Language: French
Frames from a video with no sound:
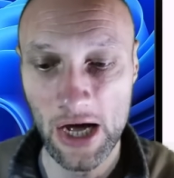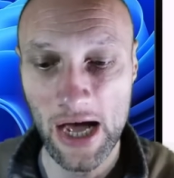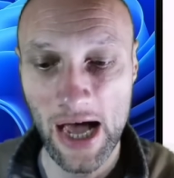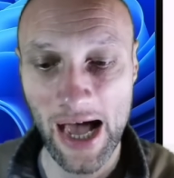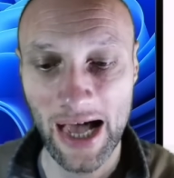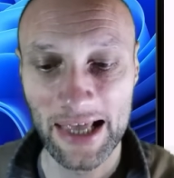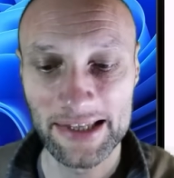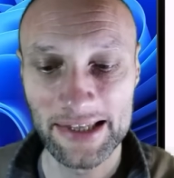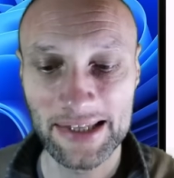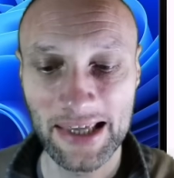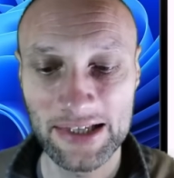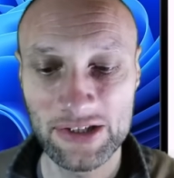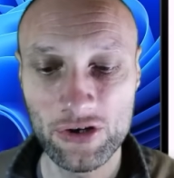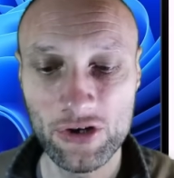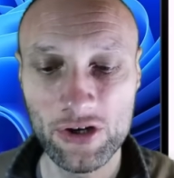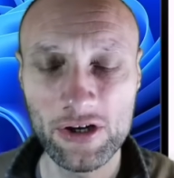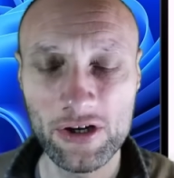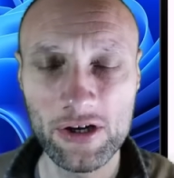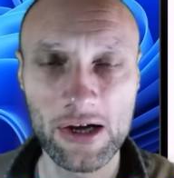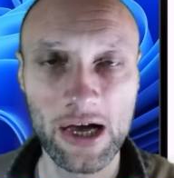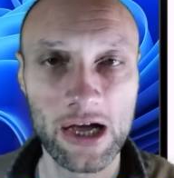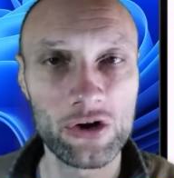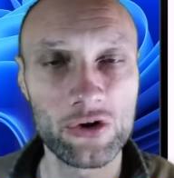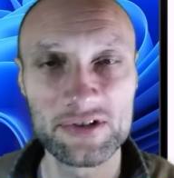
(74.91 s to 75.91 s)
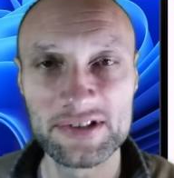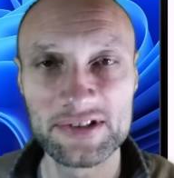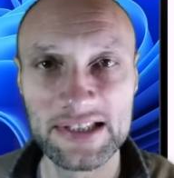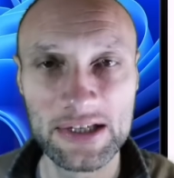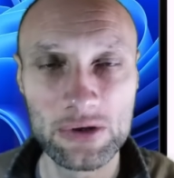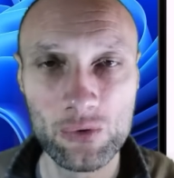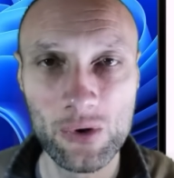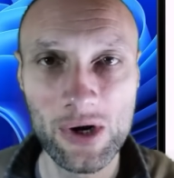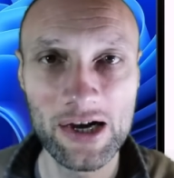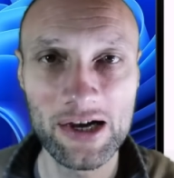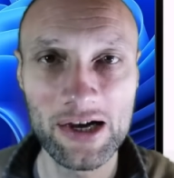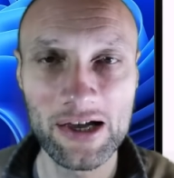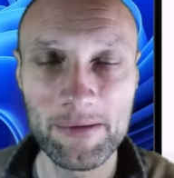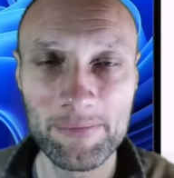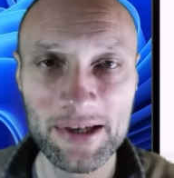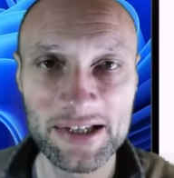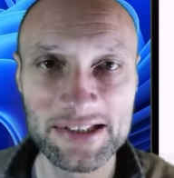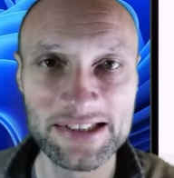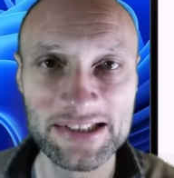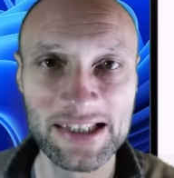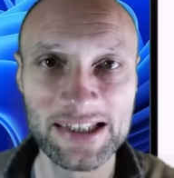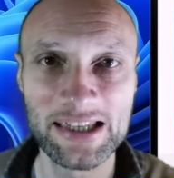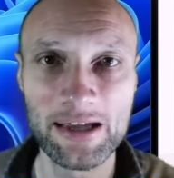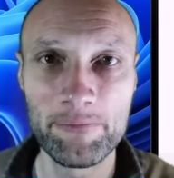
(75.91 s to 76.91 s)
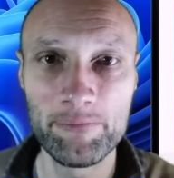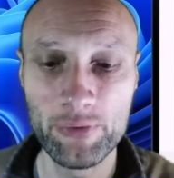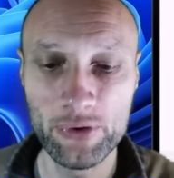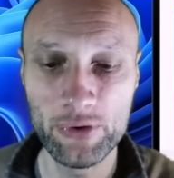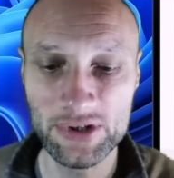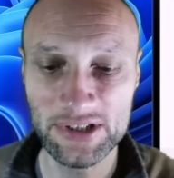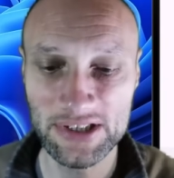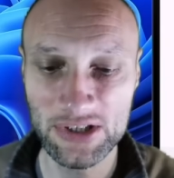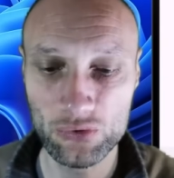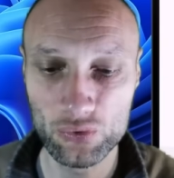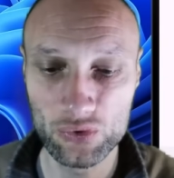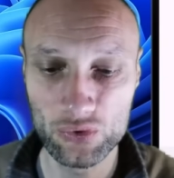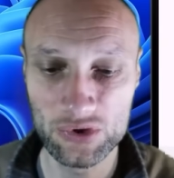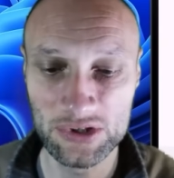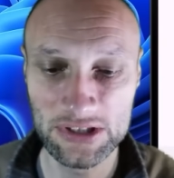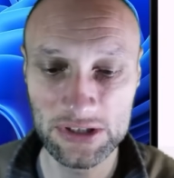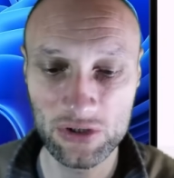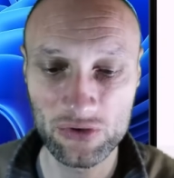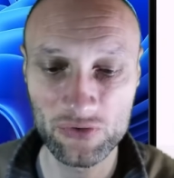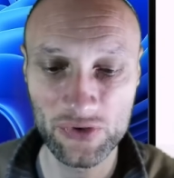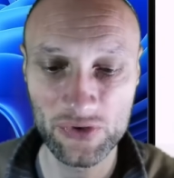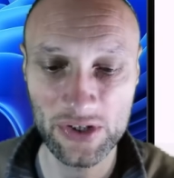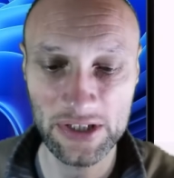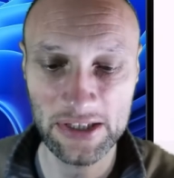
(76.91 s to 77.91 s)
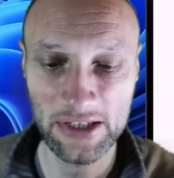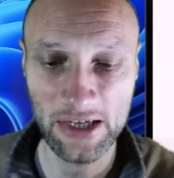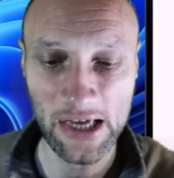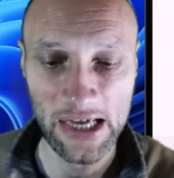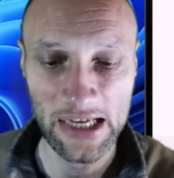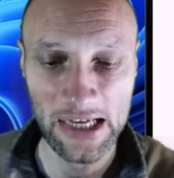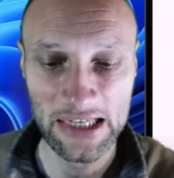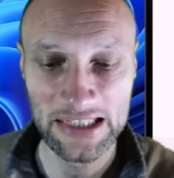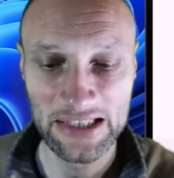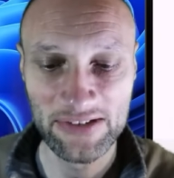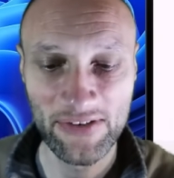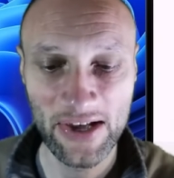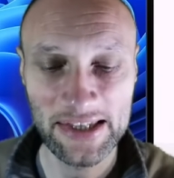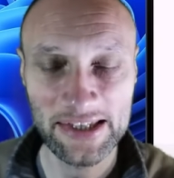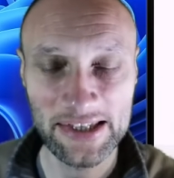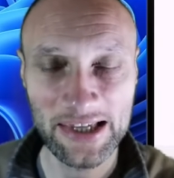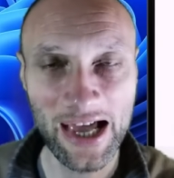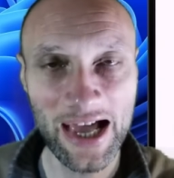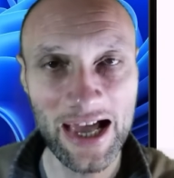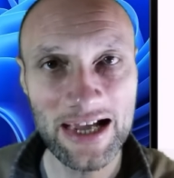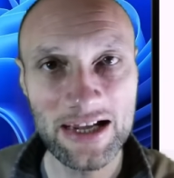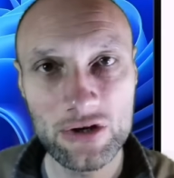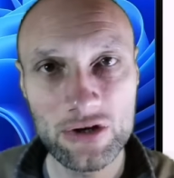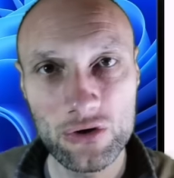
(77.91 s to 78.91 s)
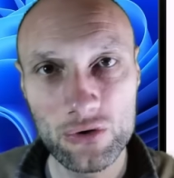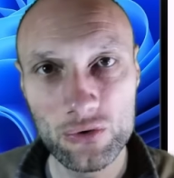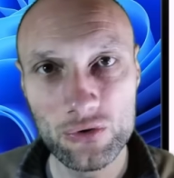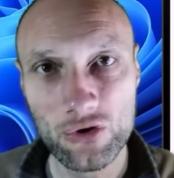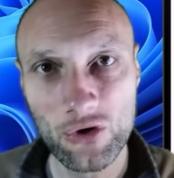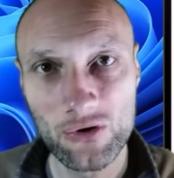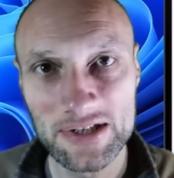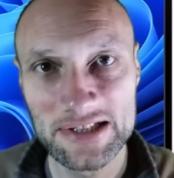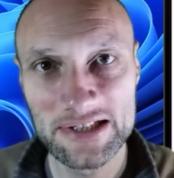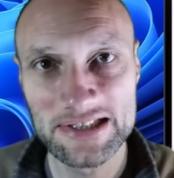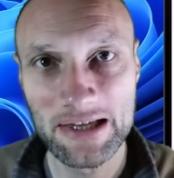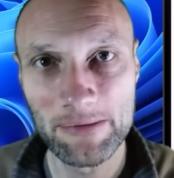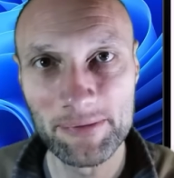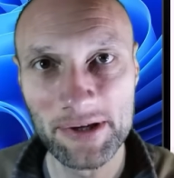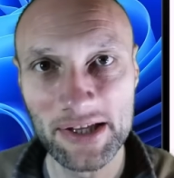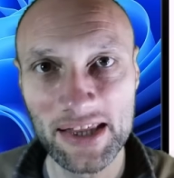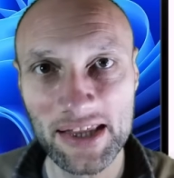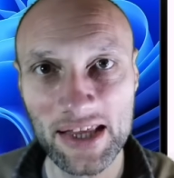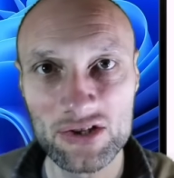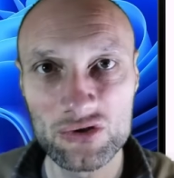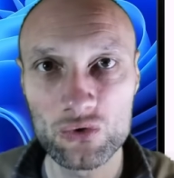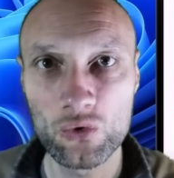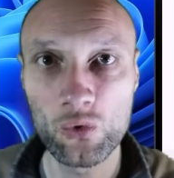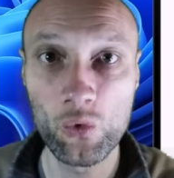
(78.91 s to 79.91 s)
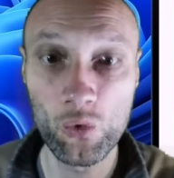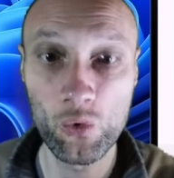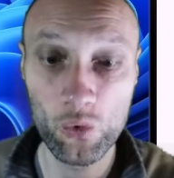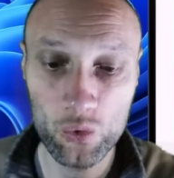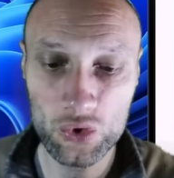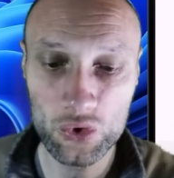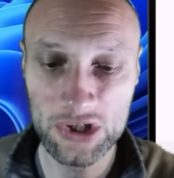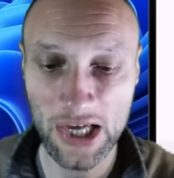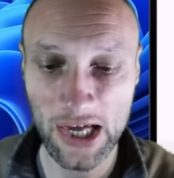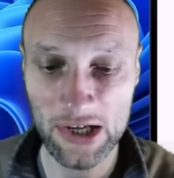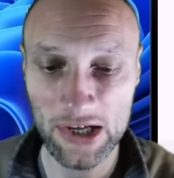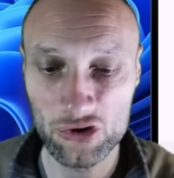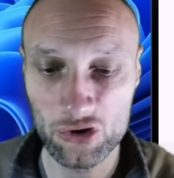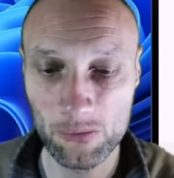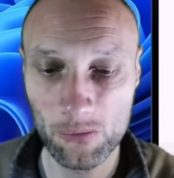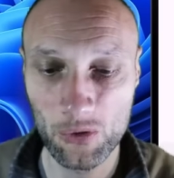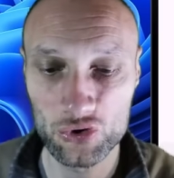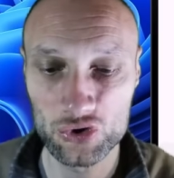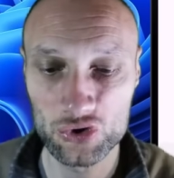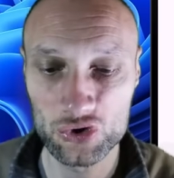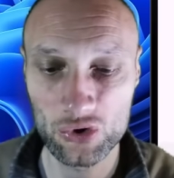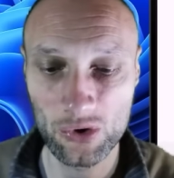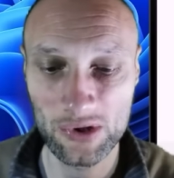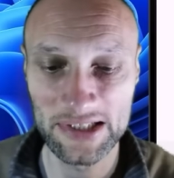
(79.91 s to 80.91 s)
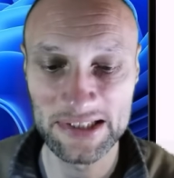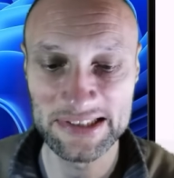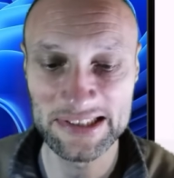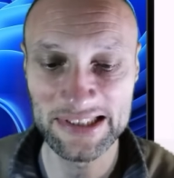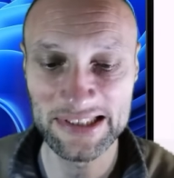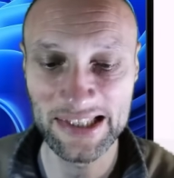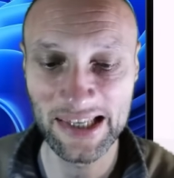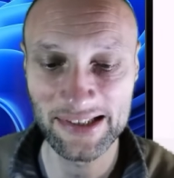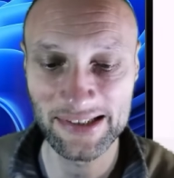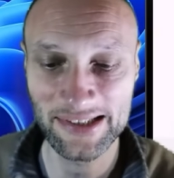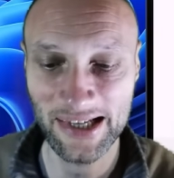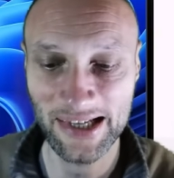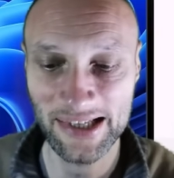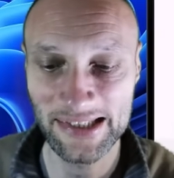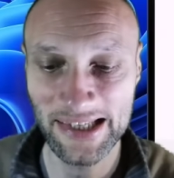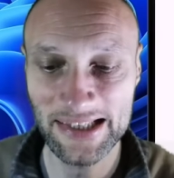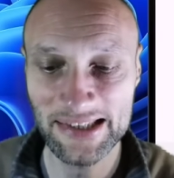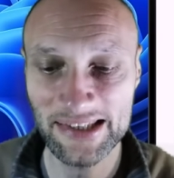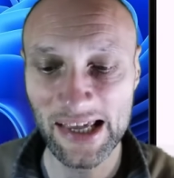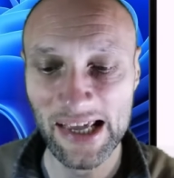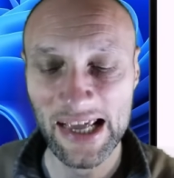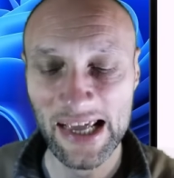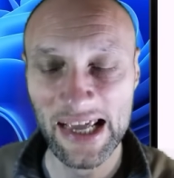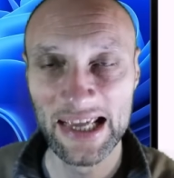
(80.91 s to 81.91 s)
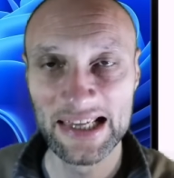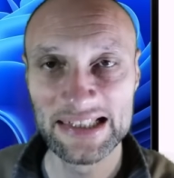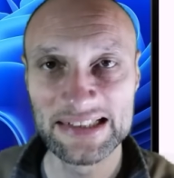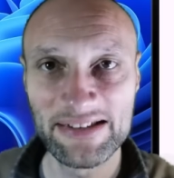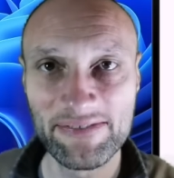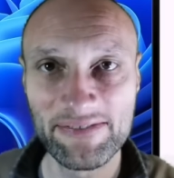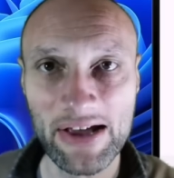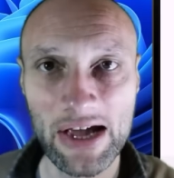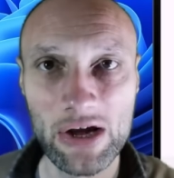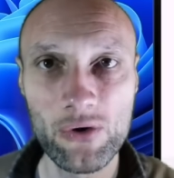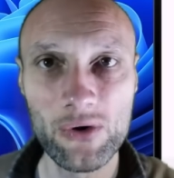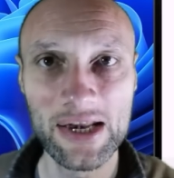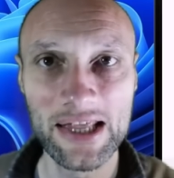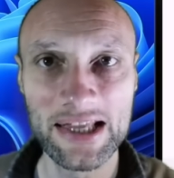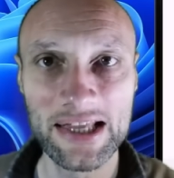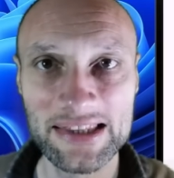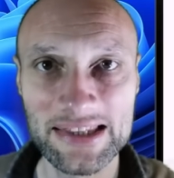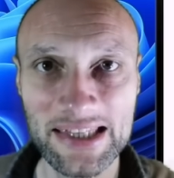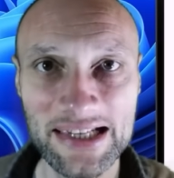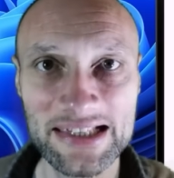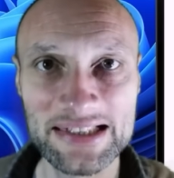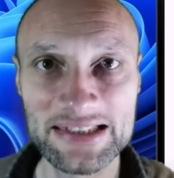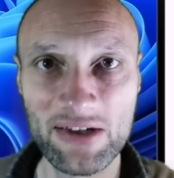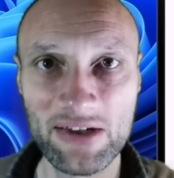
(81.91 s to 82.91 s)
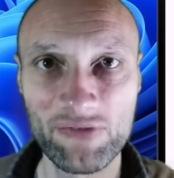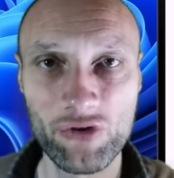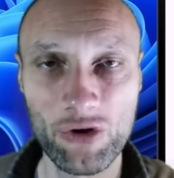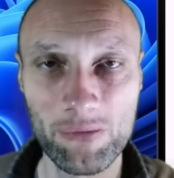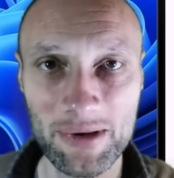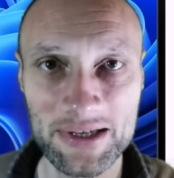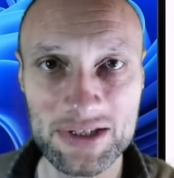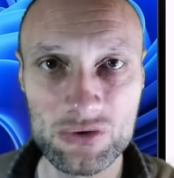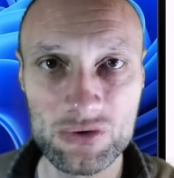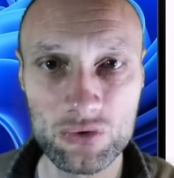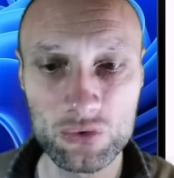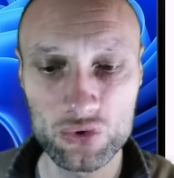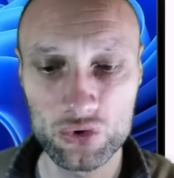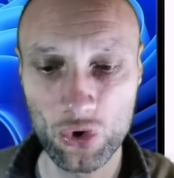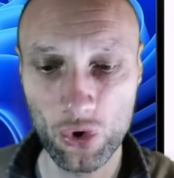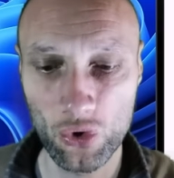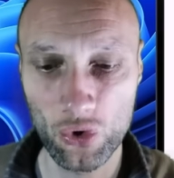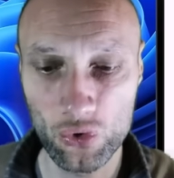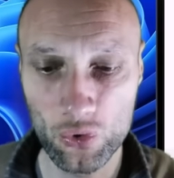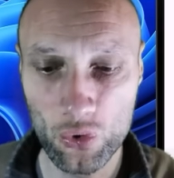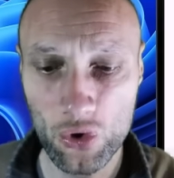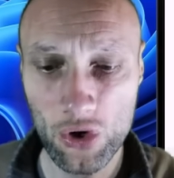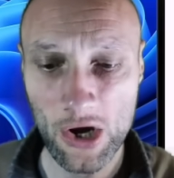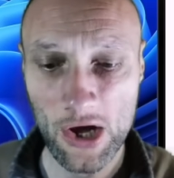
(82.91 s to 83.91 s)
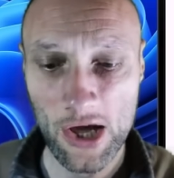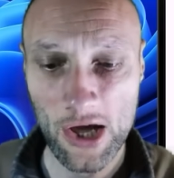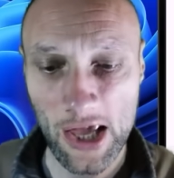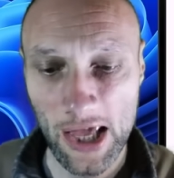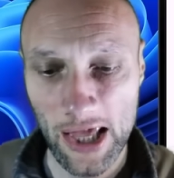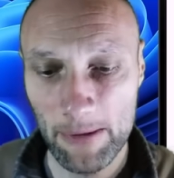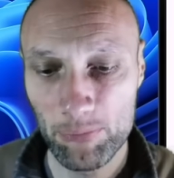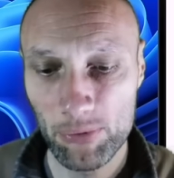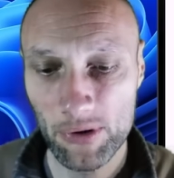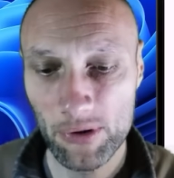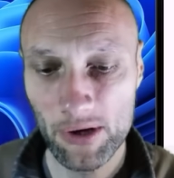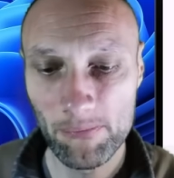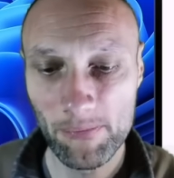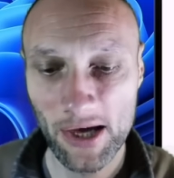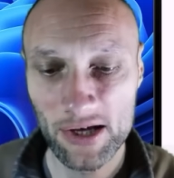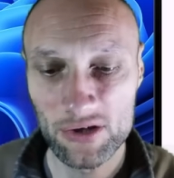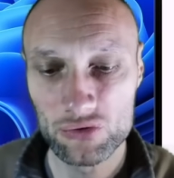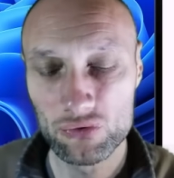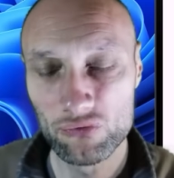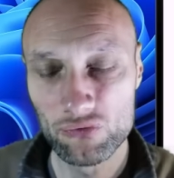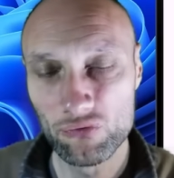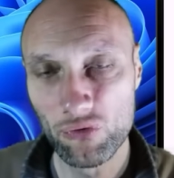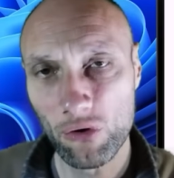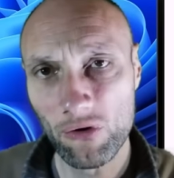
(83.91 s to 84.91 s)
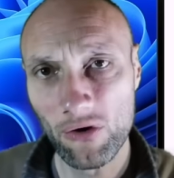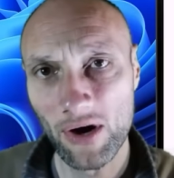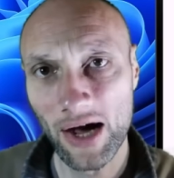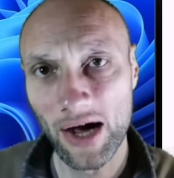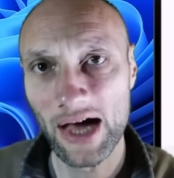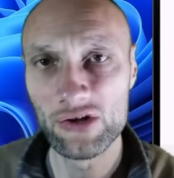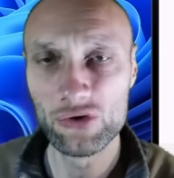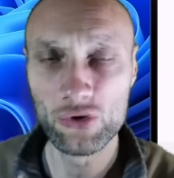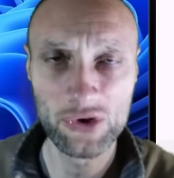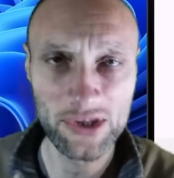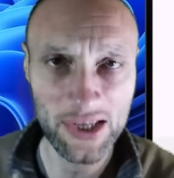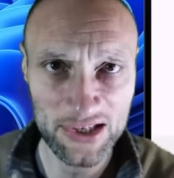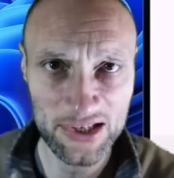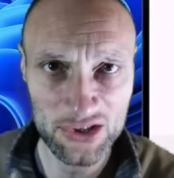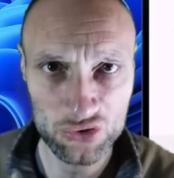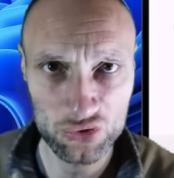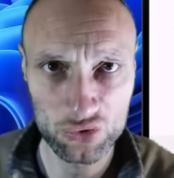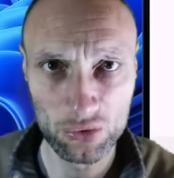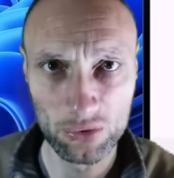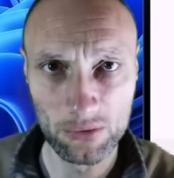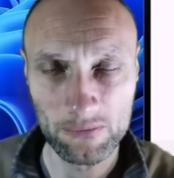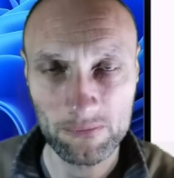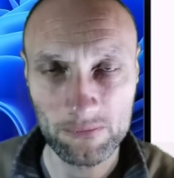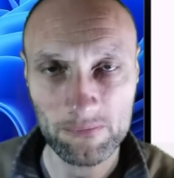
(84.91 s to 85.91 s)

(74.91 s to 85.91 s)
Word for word: Un tracker, alors c'est quoi et eh bien c'est un petit outil en fait qui va être inclus dans les applications ou directement sur les sites internet et ça va collecter les informations sur nous, et puis bah, souvent à notre insu.